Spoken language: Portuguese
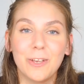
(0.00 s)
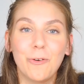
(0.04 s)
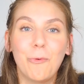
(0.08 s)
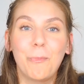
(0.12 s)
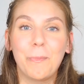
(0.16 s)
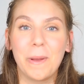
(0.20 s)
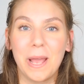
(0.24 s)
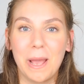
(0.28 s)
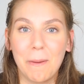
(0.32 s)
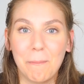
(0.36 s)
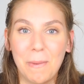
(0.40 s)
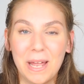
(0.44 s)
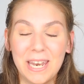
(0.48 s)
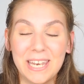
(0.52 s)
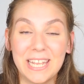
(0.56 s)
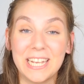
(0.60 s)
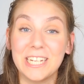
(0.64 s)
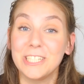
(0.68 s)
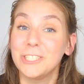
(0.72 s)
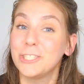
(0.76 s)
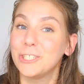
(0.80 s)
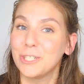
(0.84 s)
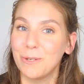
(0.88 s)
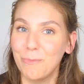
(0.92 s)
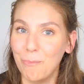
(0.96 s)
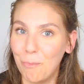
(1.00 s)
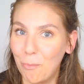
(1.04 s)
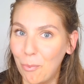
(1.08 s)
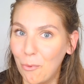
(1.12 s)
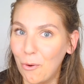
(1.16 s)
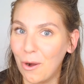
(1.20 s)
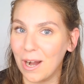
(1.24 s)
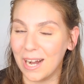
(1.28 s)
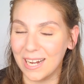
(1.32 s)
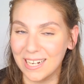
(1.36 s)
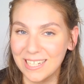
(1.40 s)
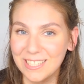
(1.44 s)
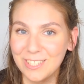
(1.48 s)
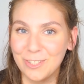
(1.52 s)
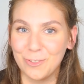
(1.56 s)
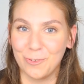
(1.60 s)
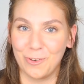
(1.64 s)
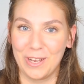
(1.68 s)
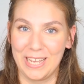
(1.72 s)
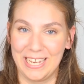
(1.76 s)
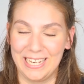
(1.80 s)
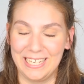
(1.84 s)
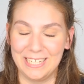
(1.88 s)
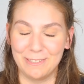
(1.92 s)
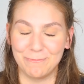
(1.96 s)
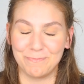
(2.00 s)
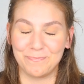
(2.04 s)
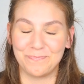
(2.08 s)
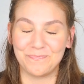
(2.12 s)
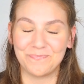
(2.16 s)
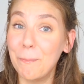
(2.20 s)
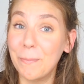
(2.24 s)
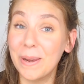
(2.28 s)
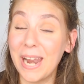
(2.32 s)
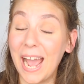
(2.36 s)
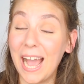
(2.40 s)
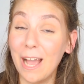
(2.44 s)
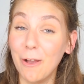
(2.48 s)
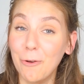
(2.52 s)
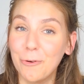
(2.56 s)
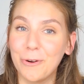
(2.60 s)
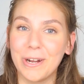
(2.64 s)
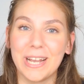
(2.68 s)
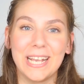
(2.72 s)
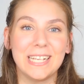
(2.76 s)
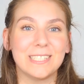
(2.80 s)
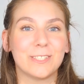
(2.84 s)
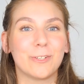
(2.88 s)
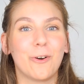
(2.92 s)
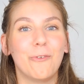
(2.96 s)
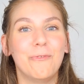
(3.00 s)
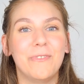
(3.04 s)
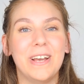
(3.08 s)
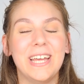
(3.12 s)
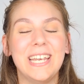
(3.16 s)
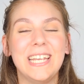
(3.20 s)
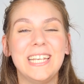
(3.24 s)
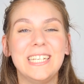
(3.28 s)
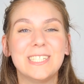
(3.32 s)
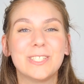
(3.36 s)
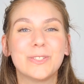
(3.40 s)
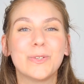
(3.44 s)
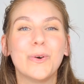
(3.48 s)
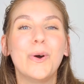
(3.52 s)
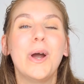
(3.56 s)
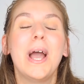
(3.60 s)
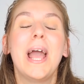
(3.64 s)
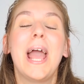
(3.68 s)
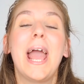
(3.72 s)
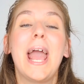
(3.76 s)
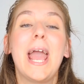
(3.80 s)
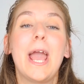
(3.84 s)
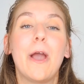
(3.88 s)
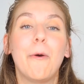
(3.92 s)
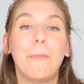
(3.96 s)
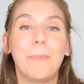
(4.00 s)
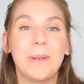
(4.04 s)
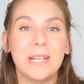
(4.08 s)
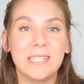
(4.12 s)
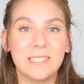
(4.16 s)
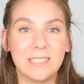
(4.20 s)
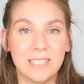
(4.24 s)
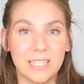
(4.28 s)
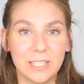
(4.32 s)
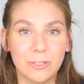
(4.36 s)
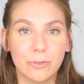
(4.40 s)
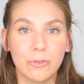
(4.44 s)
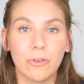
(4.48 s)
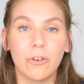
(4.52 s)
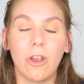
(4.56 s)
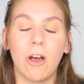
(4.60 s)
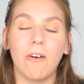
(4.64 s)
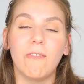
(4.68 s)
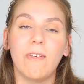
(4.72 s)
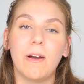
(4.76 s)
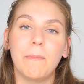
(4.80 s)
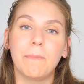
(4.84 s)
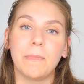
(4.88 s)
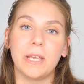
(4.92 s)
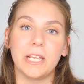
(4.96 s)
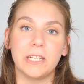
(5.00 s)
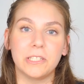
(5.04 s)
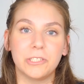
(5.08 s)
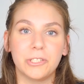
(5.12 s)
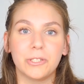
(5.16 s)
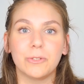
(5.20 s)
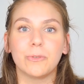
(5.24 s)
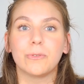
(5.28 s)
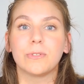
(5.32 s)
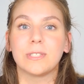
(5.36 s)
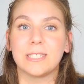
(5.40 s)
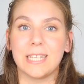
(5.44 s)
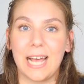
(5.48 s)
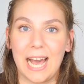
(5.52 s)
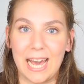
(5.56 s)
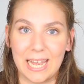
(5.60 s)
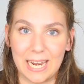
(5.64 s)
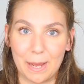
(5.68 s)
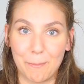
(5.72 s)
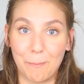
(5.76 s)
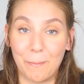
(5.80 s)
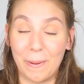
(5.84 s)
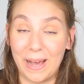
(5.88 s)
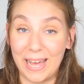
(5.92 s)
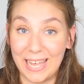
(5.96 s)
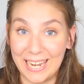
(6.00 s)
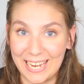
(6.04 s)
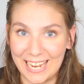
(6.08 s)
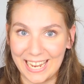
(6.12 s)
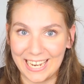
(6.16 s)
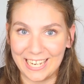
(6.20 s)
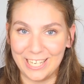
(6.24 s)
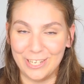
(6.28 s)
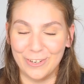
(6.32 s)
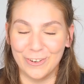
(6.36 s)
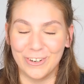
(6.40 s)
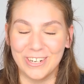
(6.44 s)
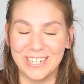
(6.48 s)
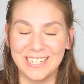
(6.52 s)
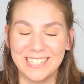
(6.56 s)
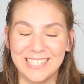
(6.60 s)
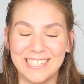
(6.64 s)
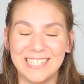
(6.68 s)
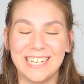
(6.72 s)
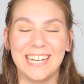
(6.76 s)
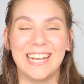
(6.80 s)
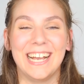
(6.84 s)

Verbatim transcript: tenho permanente empurrando ele. E para eu resolver isso, eu preciso novamente usar aparelho.